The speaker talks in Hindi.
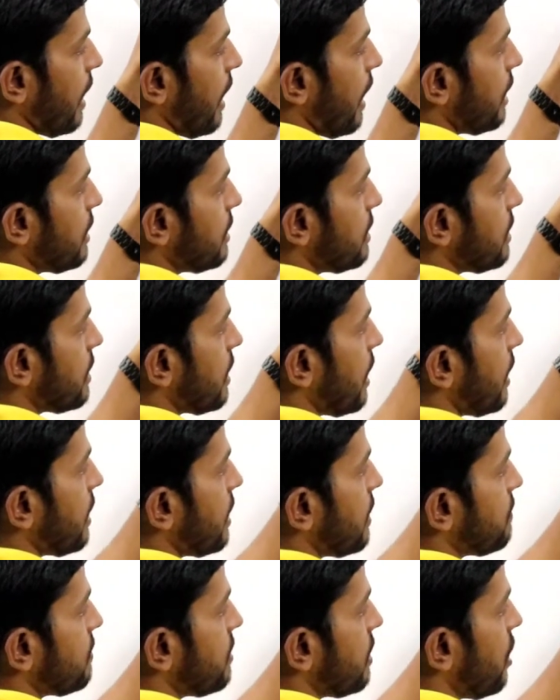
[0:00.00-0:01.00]
एन
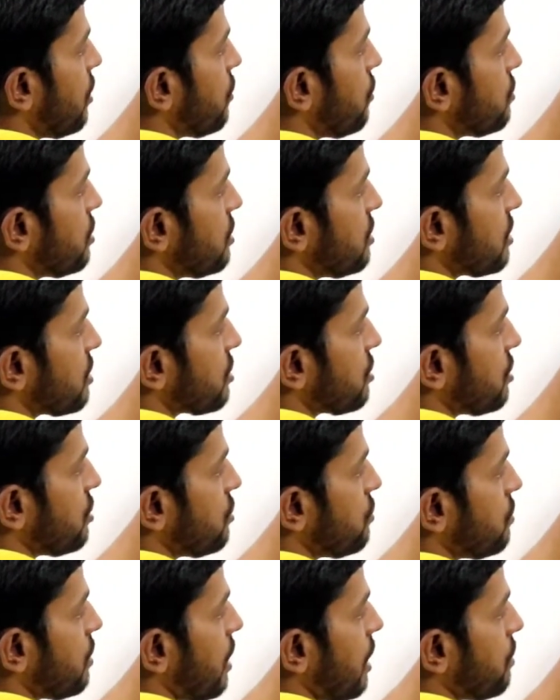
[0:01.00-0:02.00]
निगेटिव से है और ये
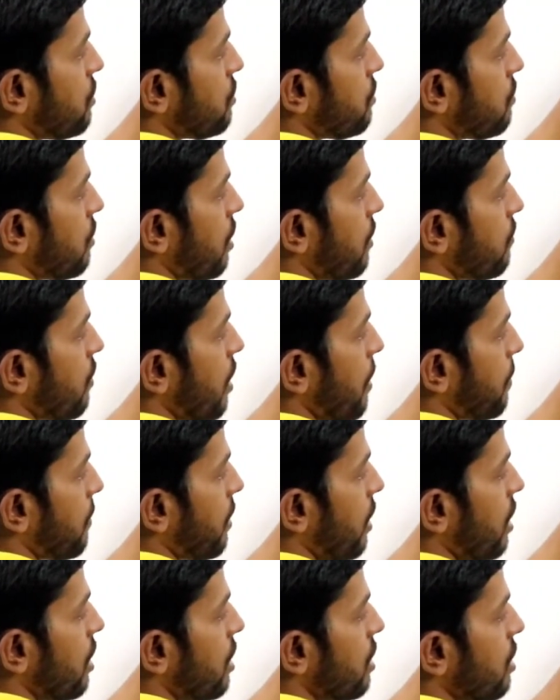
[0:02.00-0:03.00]
जंक्शन जो डायोड होगा वो
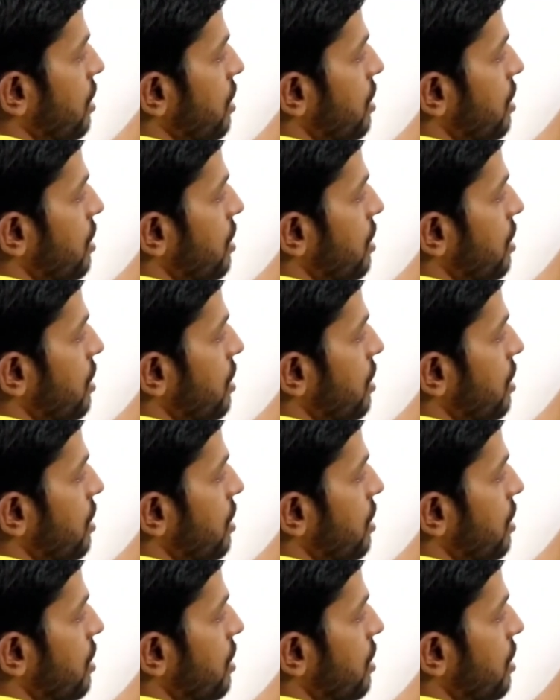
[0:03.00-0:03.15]
आपका